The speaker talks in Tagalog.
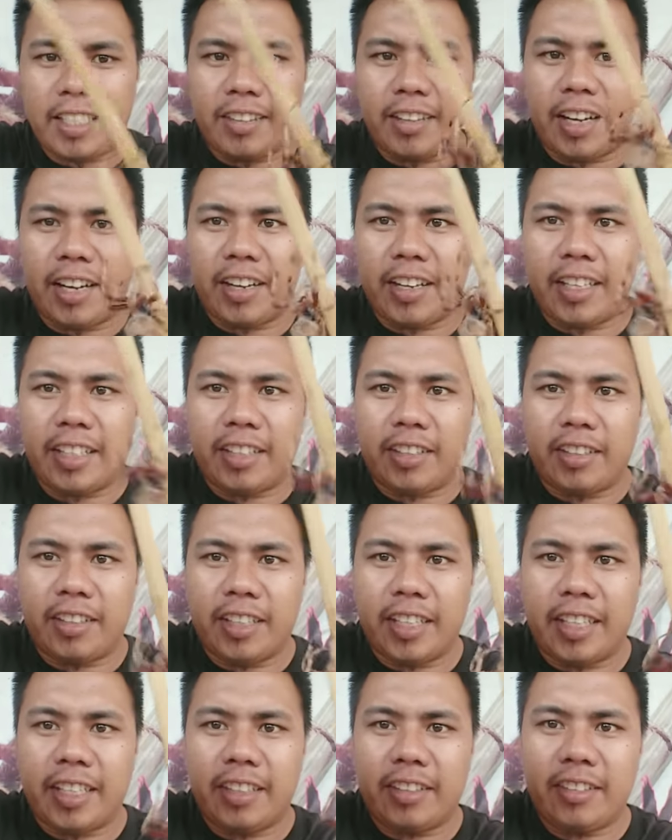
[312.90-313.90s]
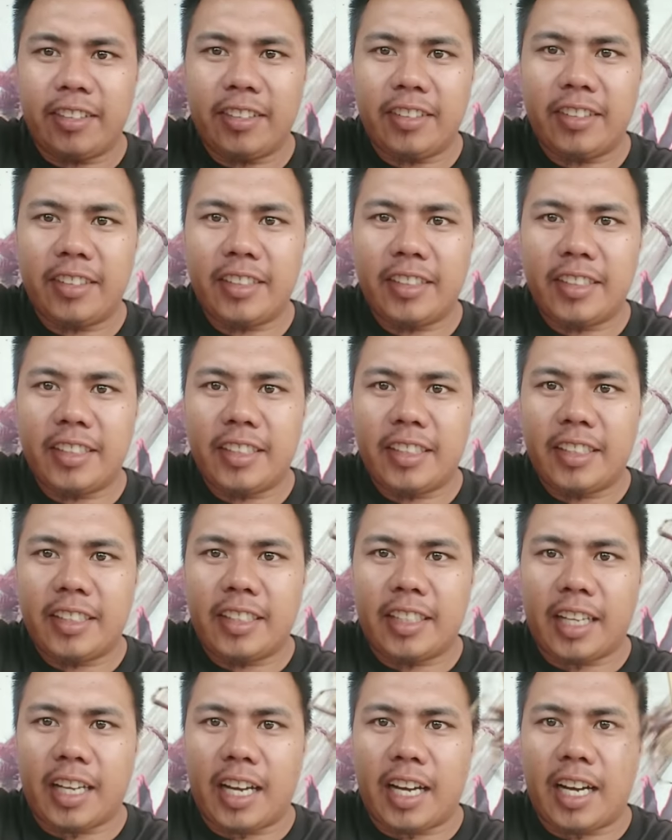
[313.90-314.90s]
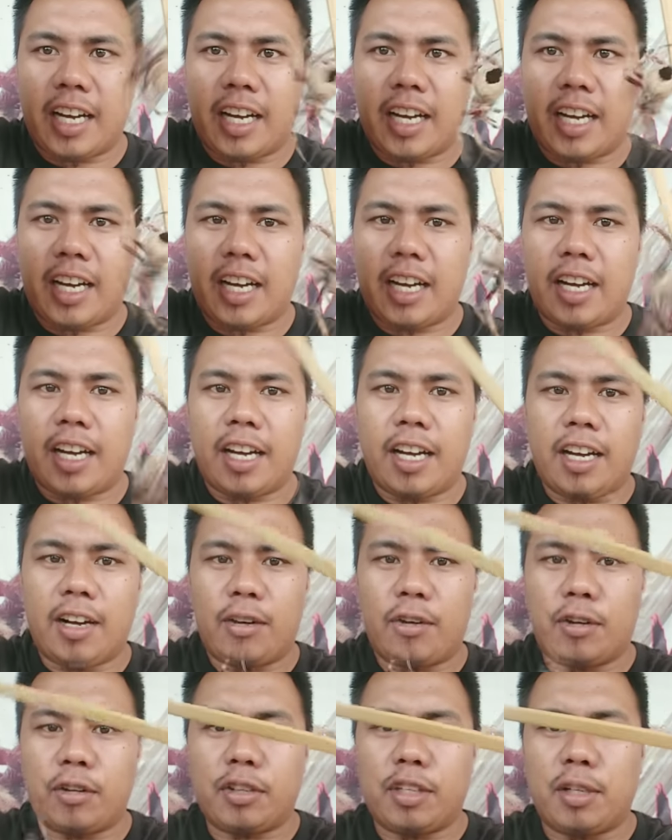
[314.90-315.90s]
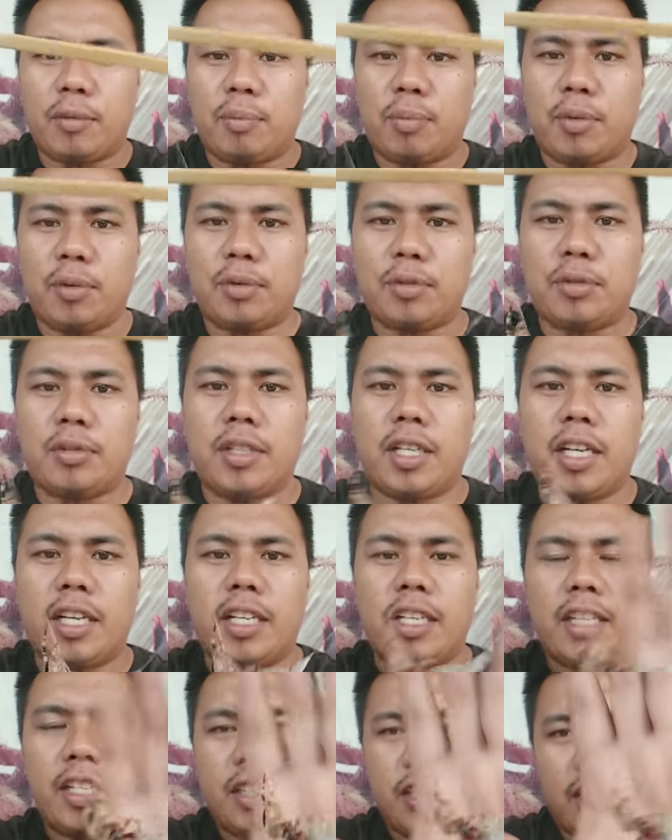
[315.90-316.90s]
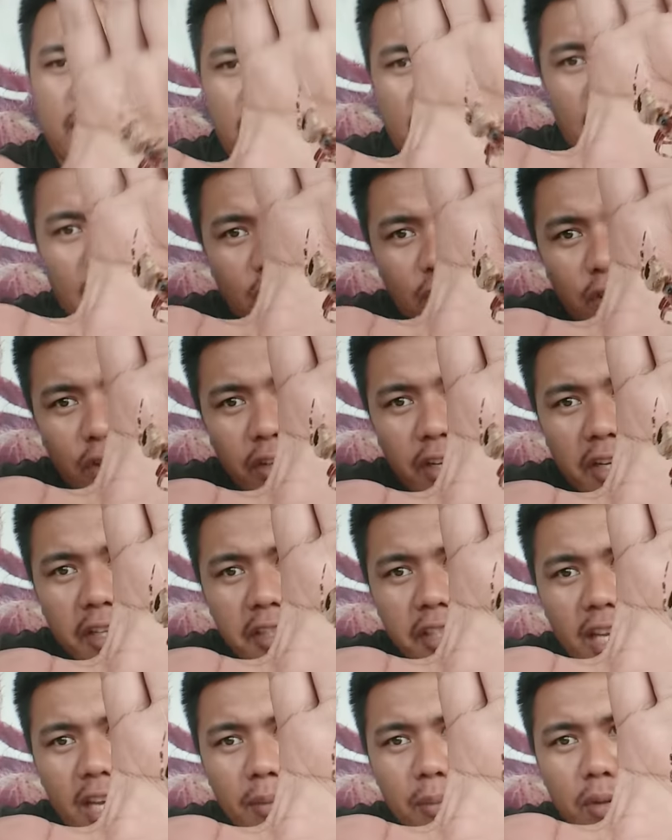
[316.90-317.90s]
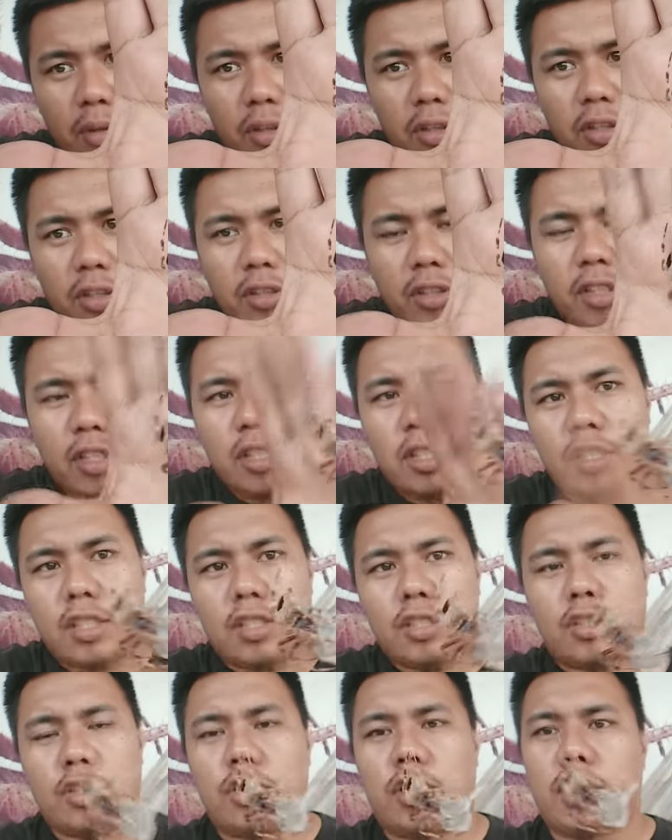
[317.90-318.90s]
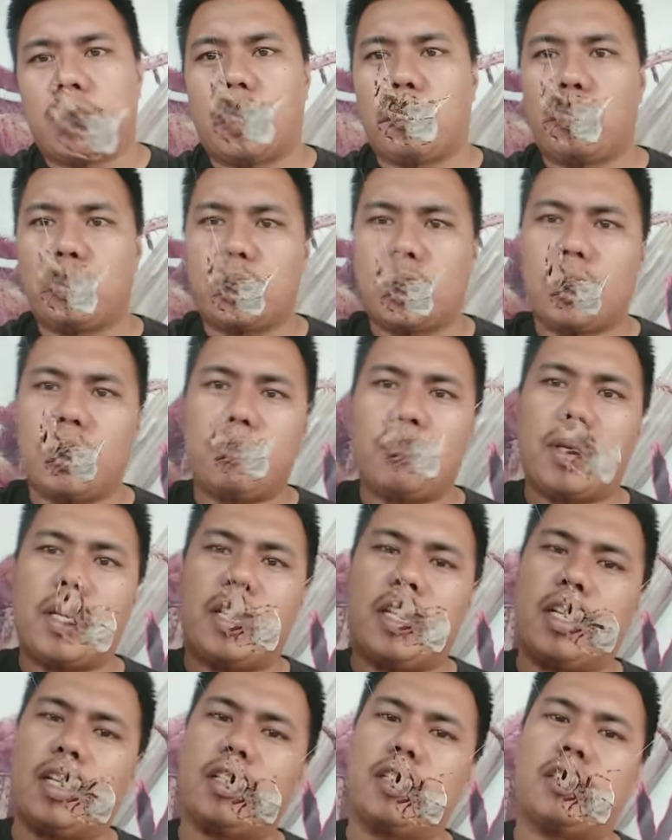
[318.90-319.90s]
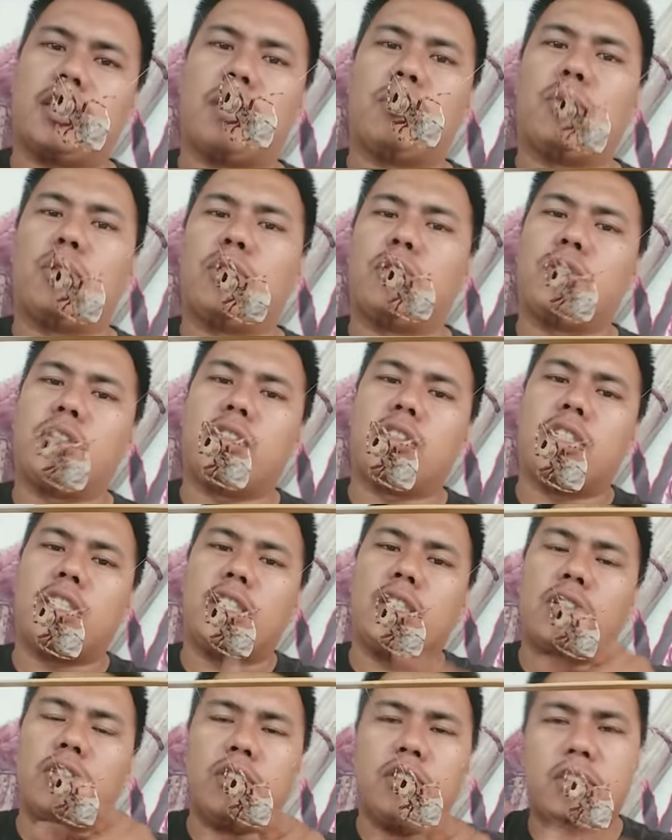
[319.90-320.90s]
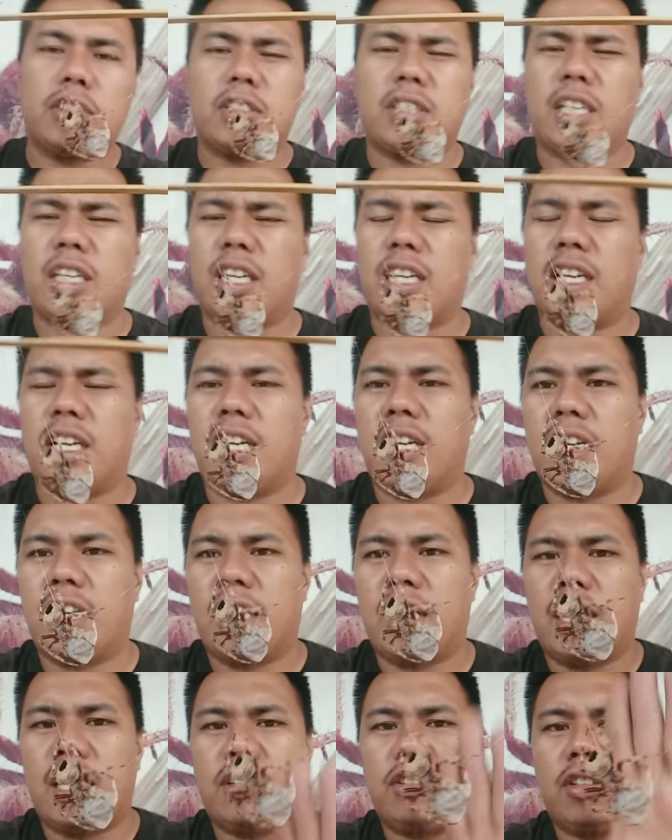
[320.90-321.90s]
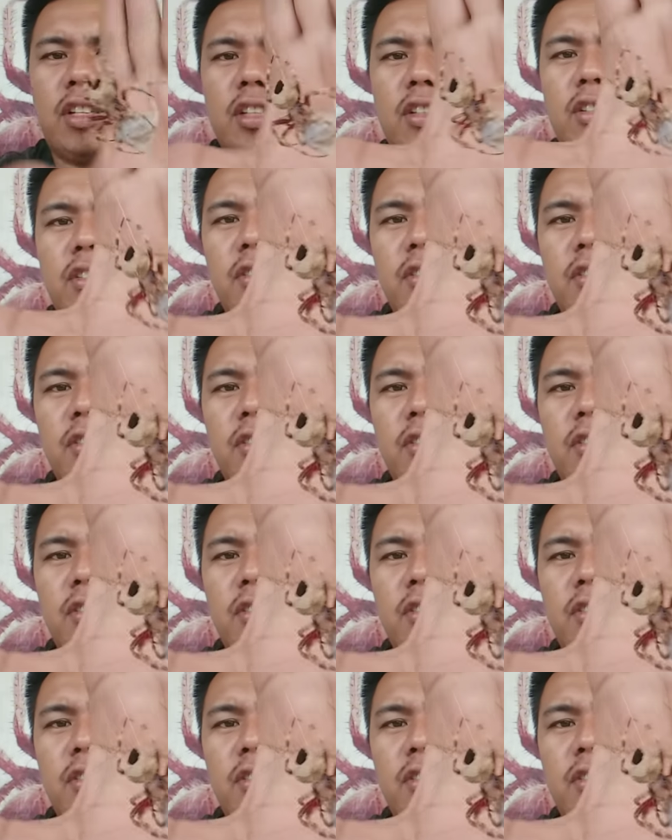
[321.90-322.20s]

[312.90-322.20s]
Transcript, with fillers: diba, kaya dong, ayan, oh. Naka-korting puso na. Tinalo yung rear samong ko. So, katapusan na pala ng samong ko dito sa ano na